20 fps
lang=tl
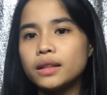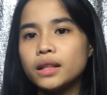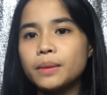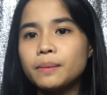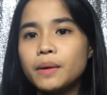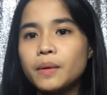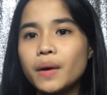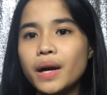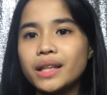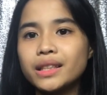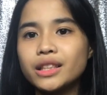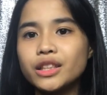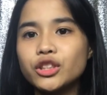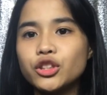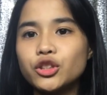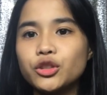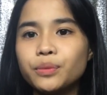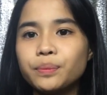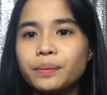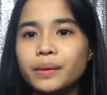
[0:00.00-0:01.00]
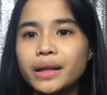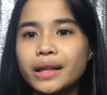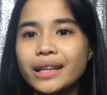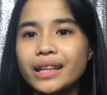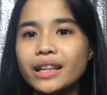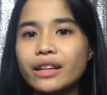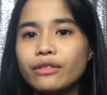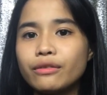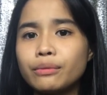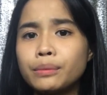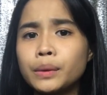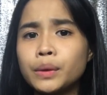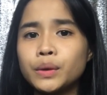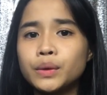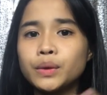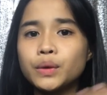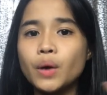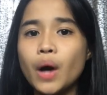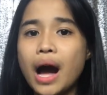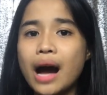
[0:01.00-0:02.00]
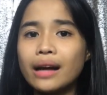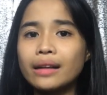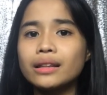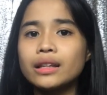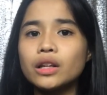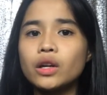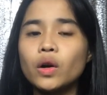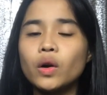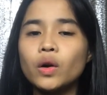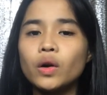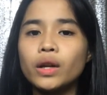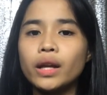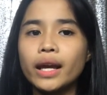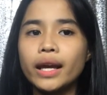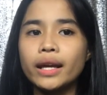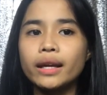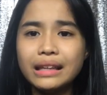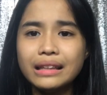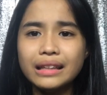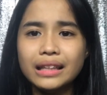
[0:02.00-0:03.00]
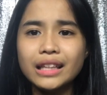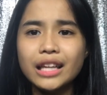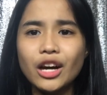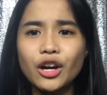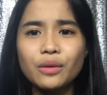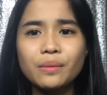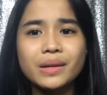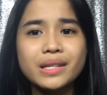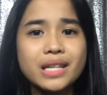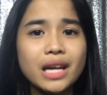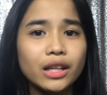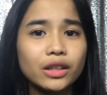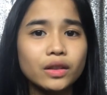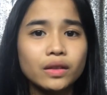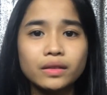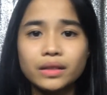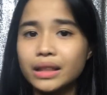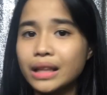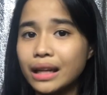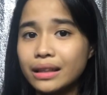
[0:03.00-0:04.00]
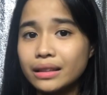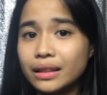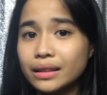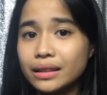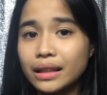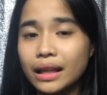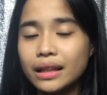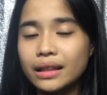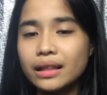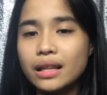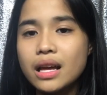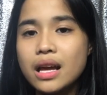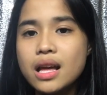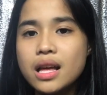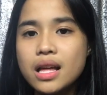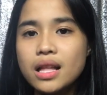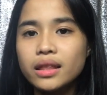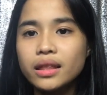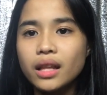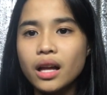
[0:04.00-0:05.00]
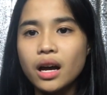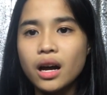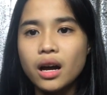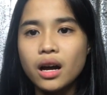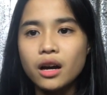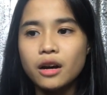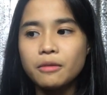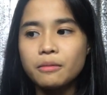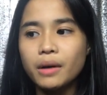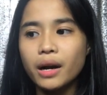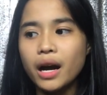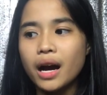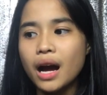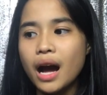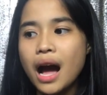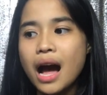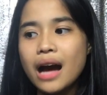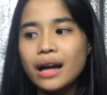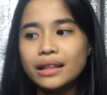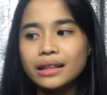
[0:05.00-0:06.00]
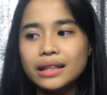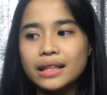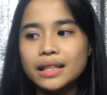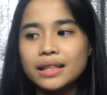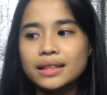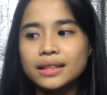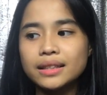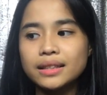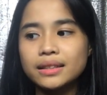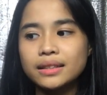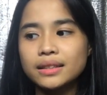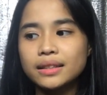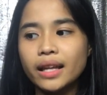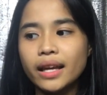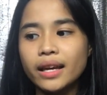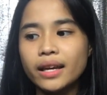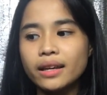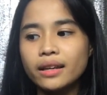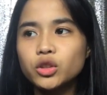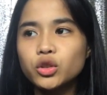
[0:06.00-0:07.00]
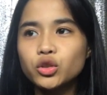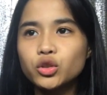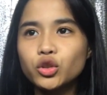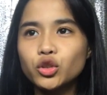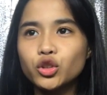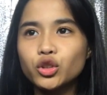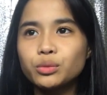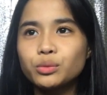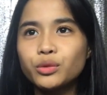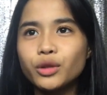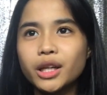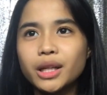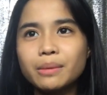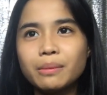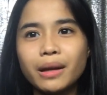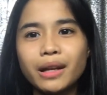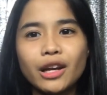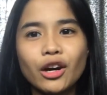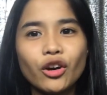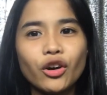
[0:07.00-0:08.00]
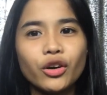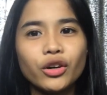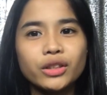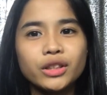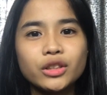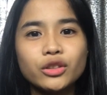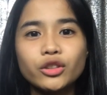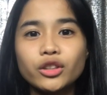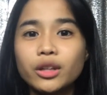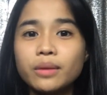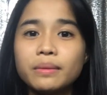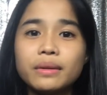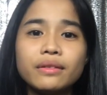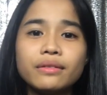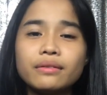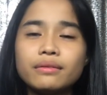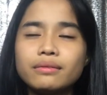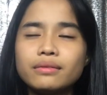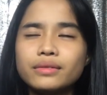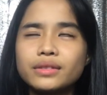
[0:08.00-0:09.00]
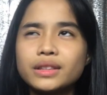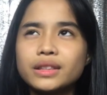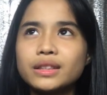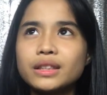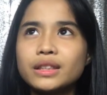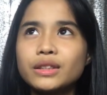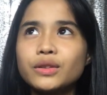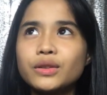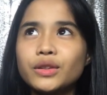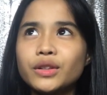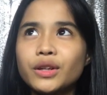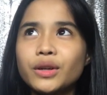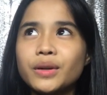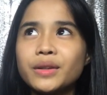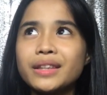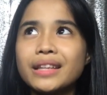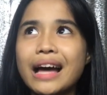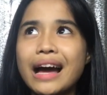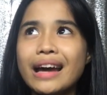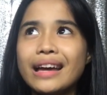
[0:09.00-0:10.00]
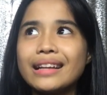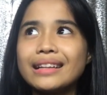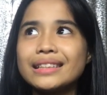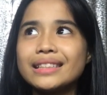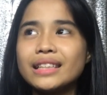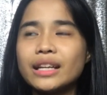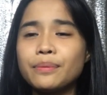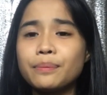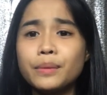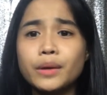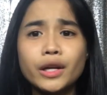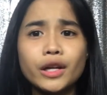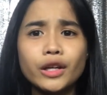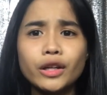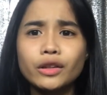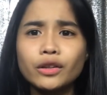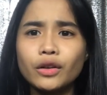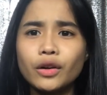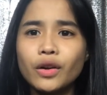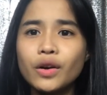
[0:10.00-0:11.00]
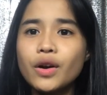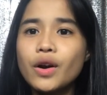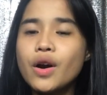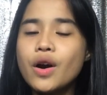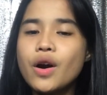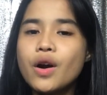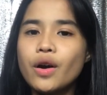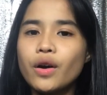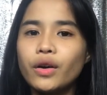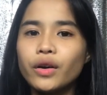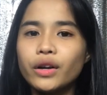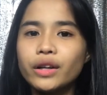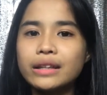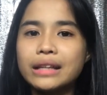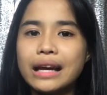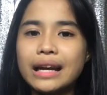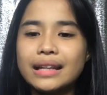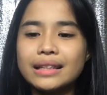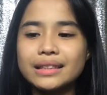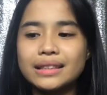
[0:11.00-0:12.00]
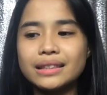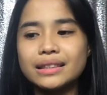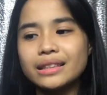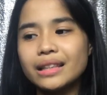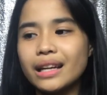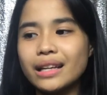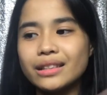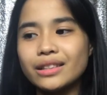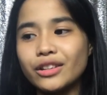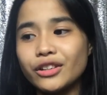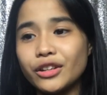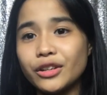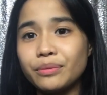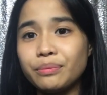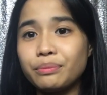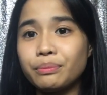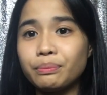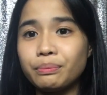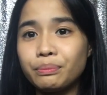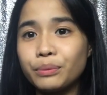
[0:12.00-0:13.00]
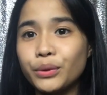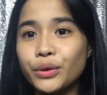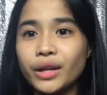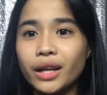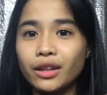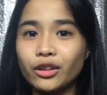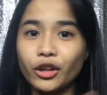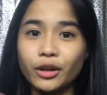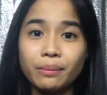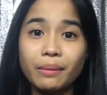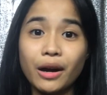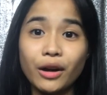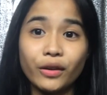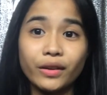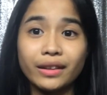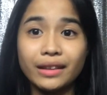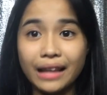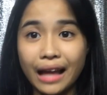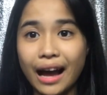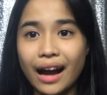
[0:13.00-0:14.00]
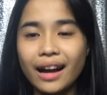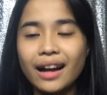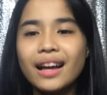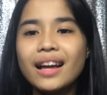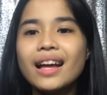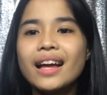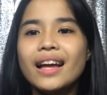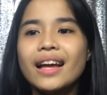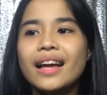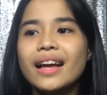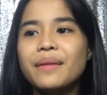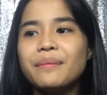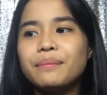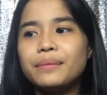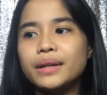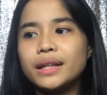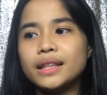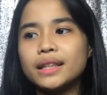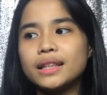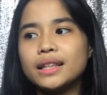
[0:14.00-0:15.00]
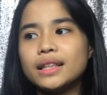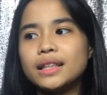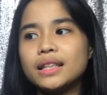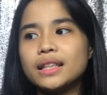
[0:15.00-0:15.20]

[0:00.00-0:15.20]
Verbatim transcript: nabawasan yung pagiging prone to acne ko. Like, hindi na ako masyadong dinadatnan ng mga acnes. Like, kung tutubuan man ako, siguro, siguro dahil sa period ko or dahil sa stress or puyat or pagod lang. But,